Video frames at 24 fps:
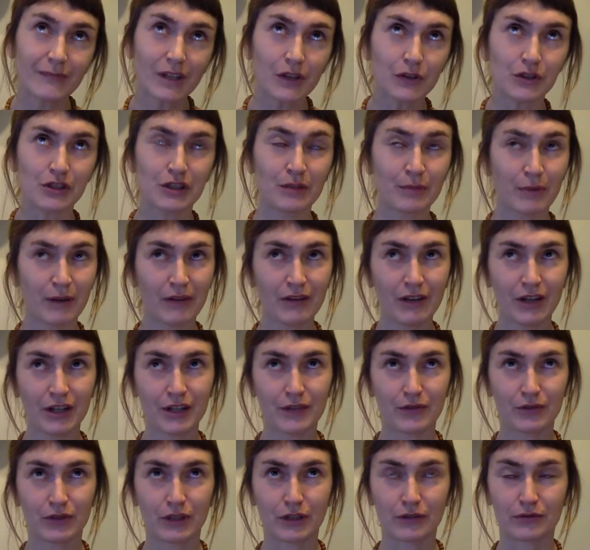есть направление
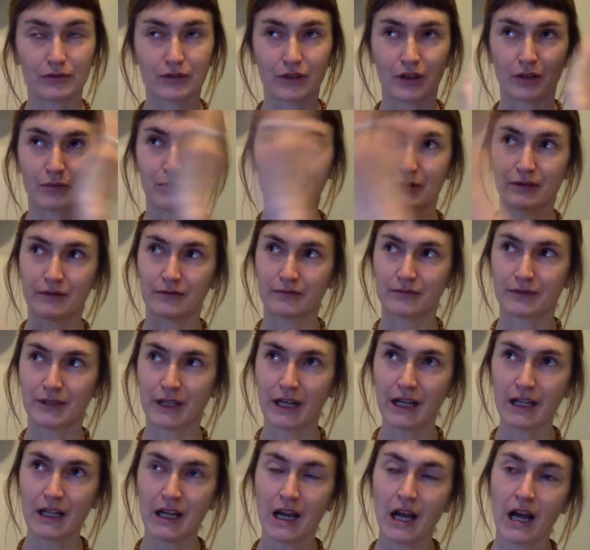вот так вот как бы
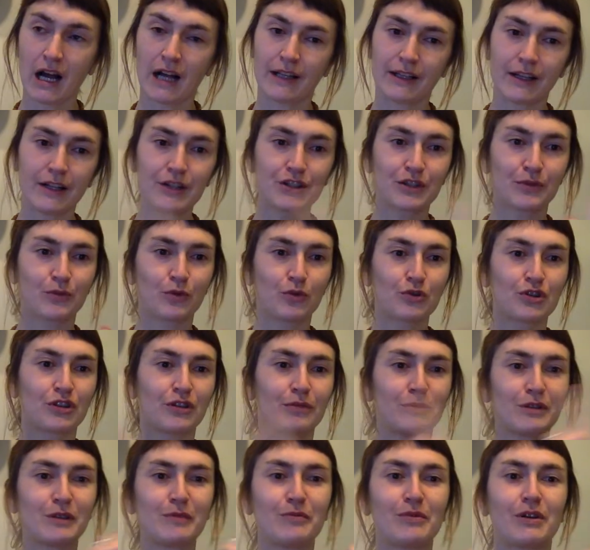вдаль, а дальше можно
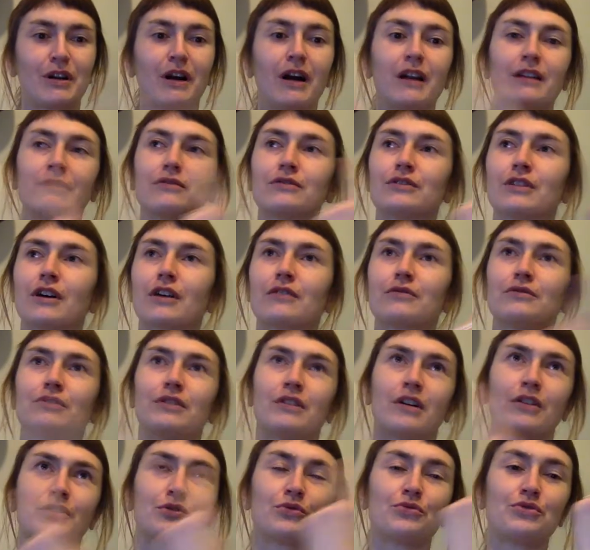по спирали вот так вот
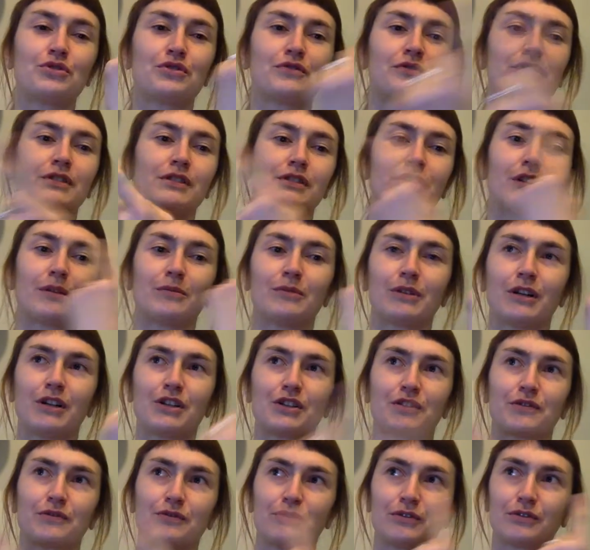накручивать, там
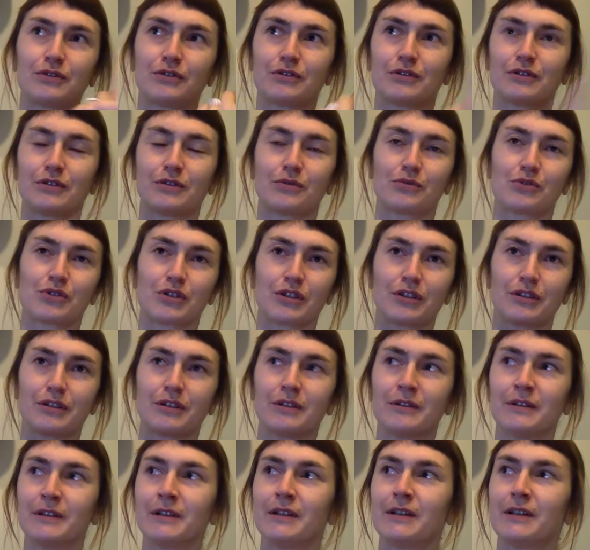дальше вот э, уже
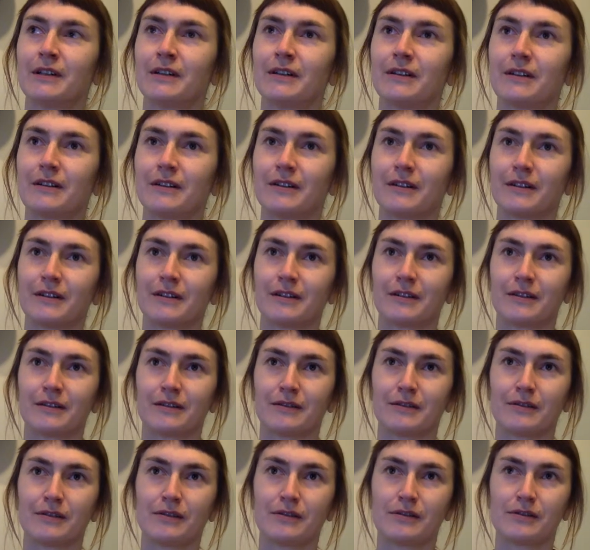
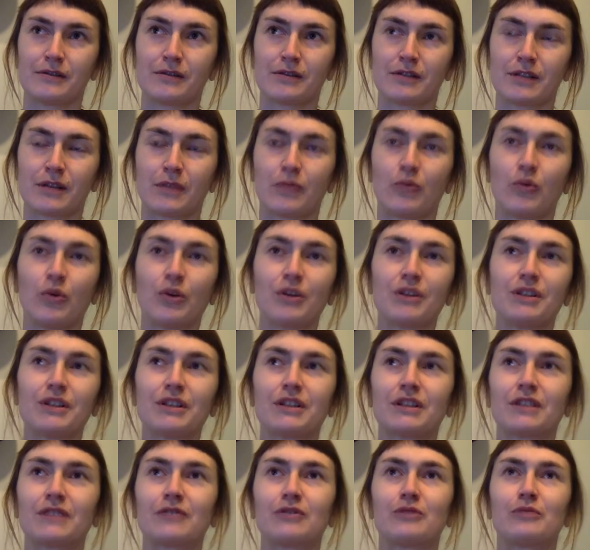э, самой
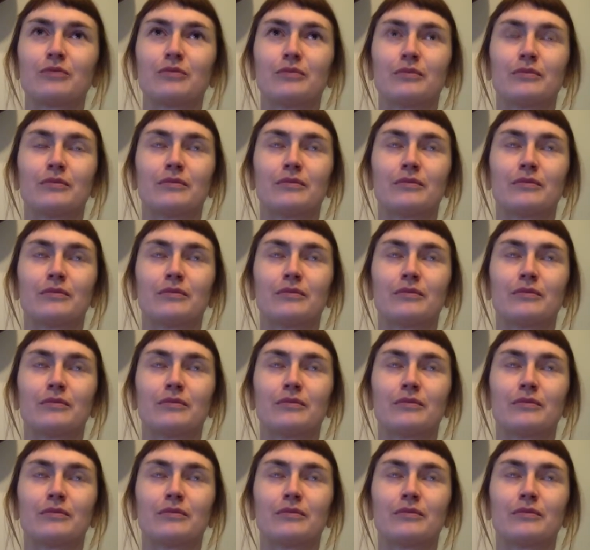где-то вот